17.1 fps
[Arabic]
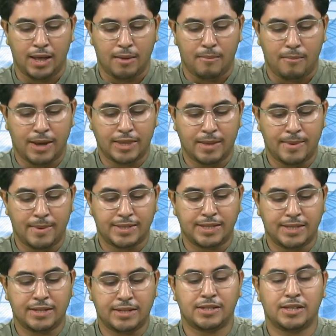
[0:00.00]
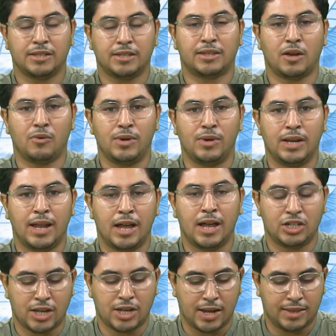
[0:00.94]
بعد مسيرة طويلة
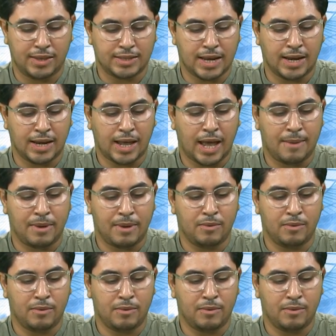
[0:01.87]
شهدت ألقابا